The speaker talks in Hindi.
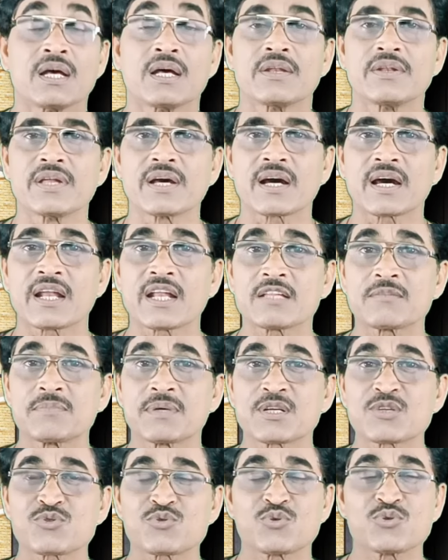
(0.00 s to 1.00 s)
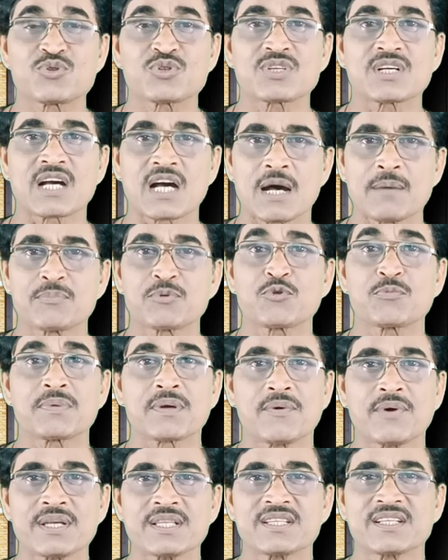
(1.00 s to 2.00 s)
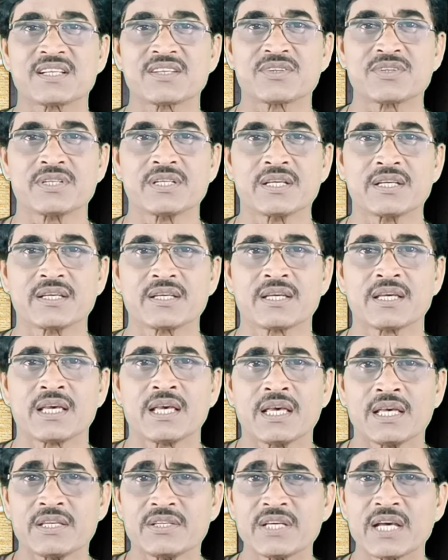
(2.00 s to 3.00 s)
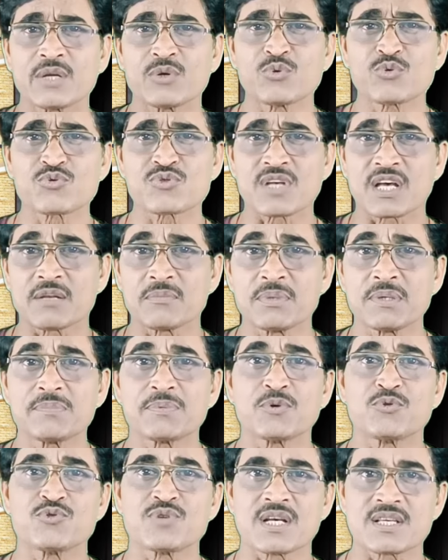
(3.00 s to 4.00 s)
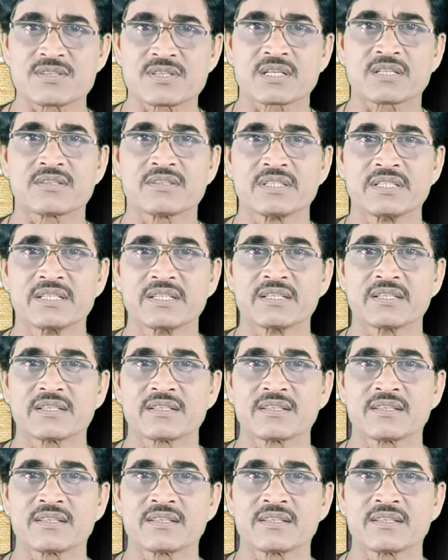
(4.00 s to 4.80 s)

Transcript: नकारात्मक सोच काम को प्रभावित करती है या नुकसान भी पहुंचा सकती है